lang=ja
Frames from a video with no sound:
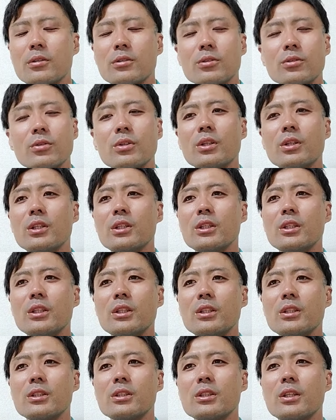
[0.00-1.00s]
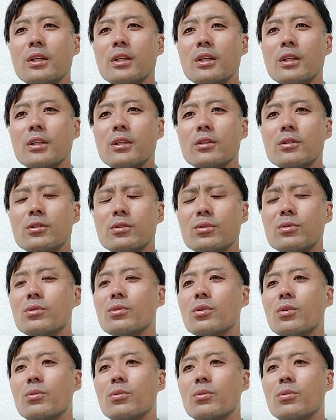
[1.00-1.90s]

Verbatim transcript: すっきりしたりすると